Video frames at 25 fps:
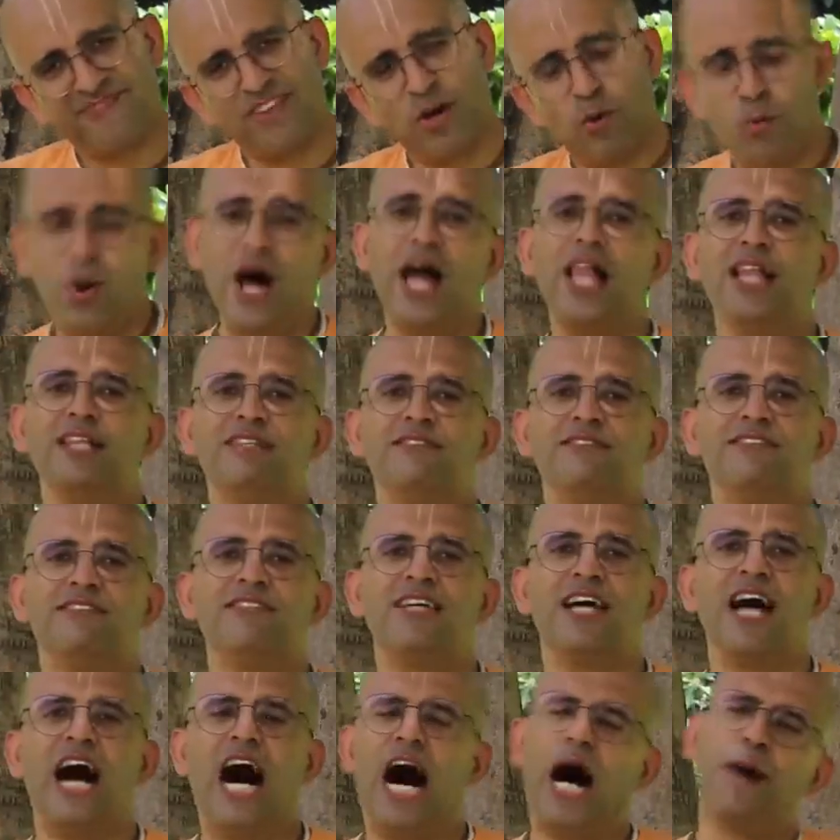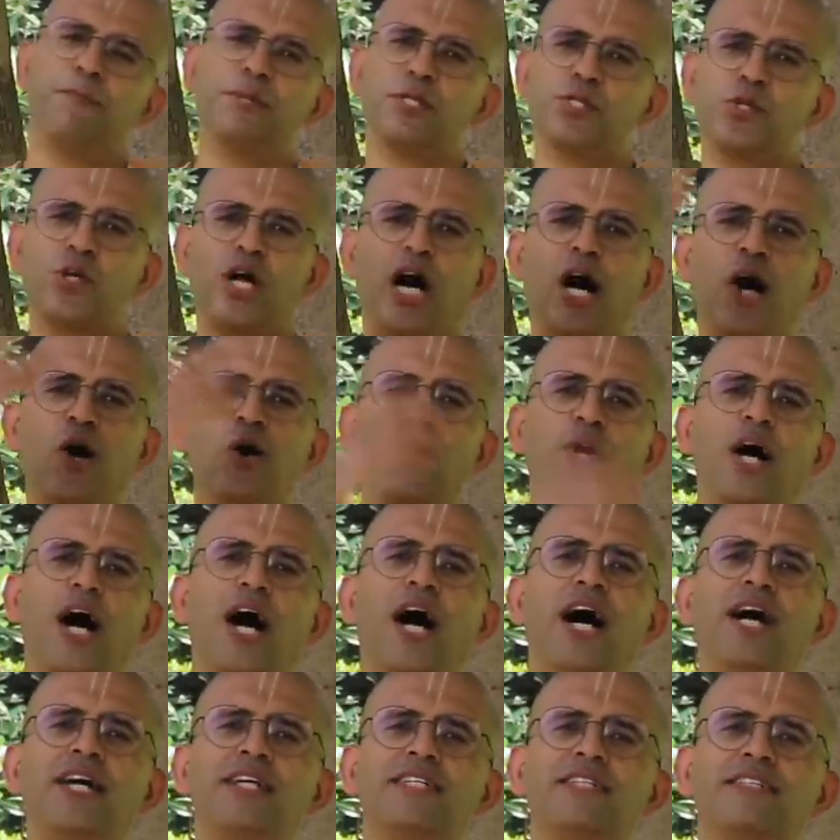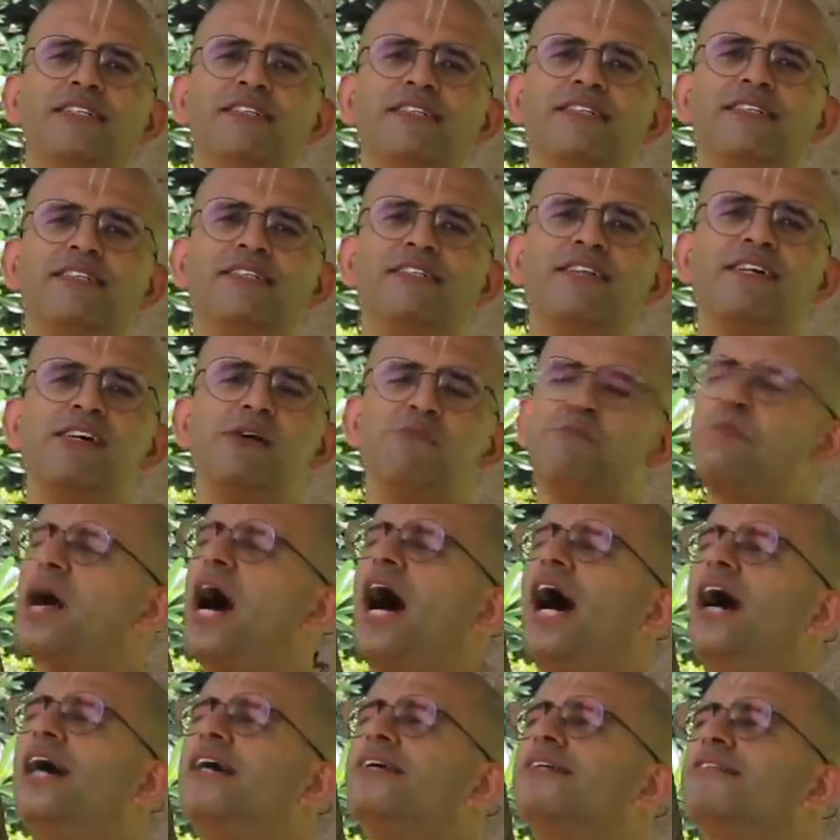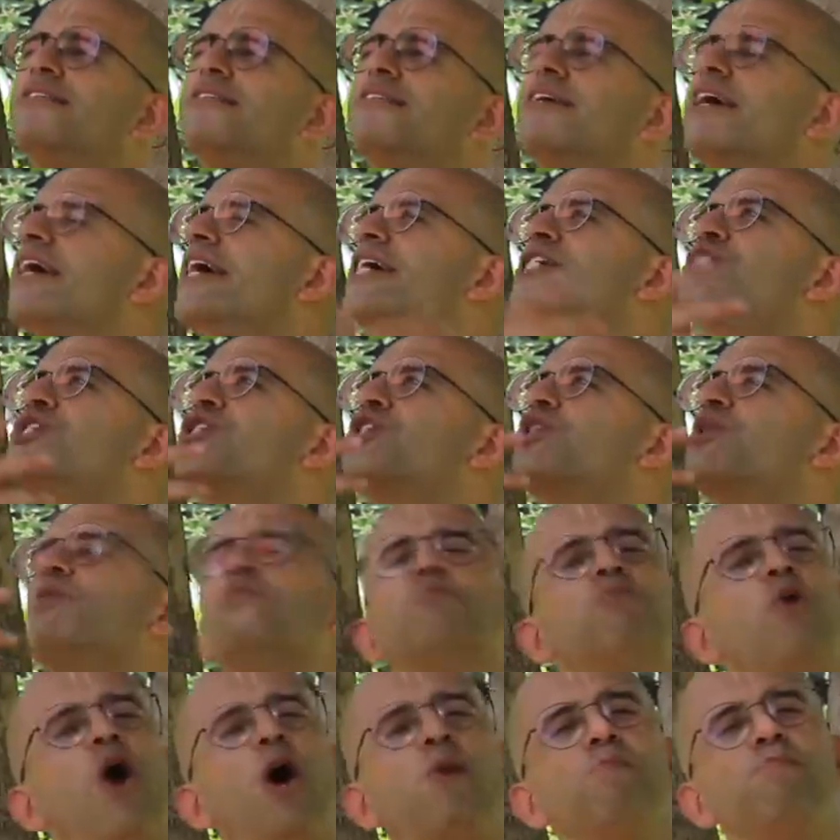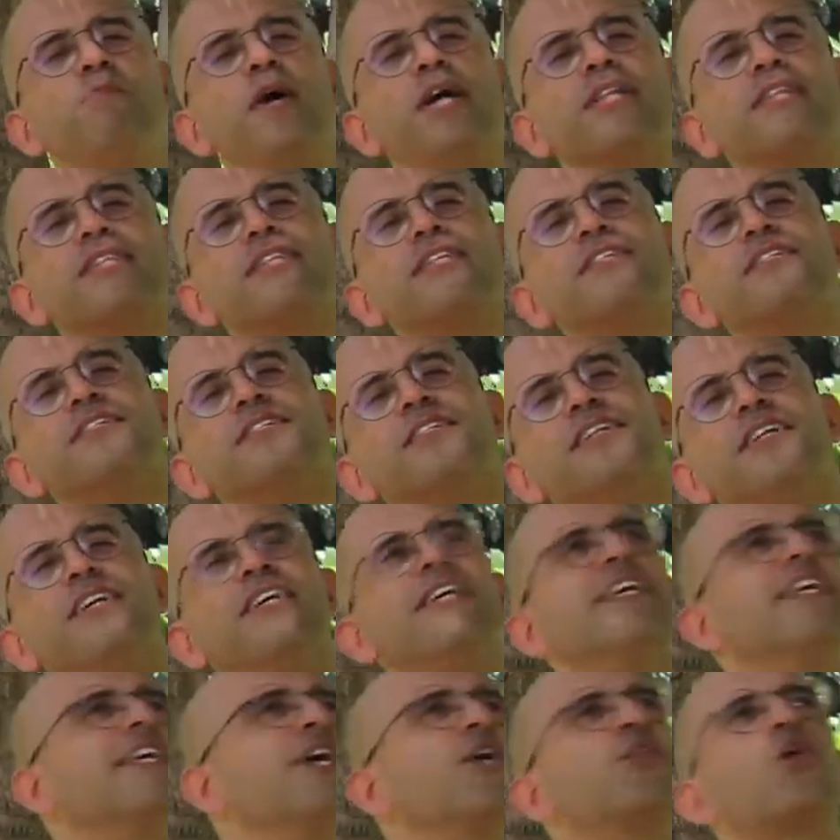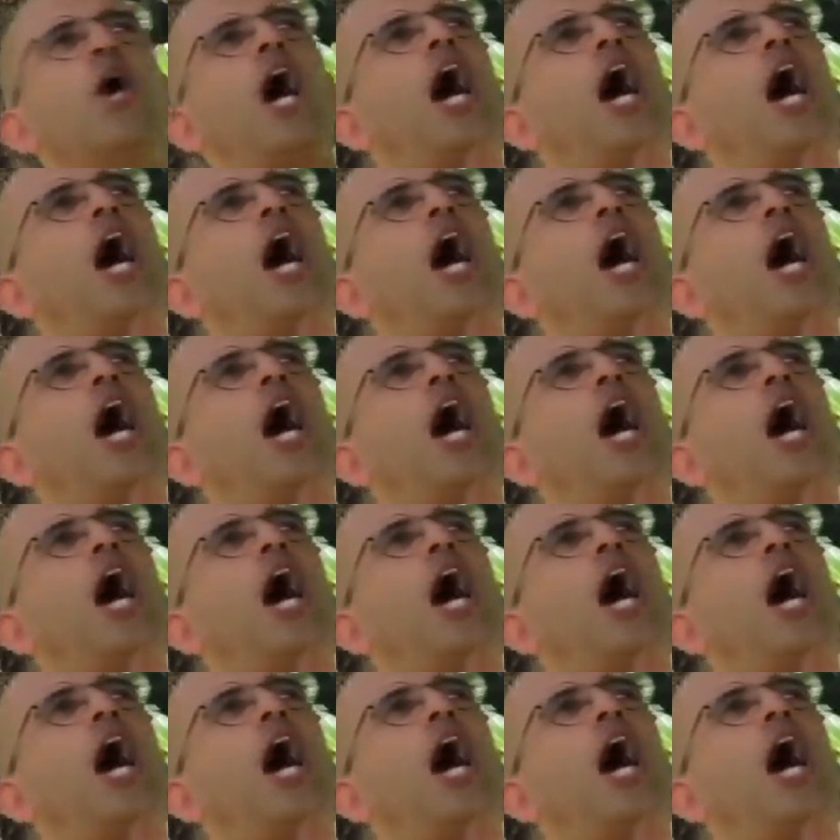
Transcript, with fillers: वेल well, आपने सुना होगा प्यार इश्क मोहब्बत ये तो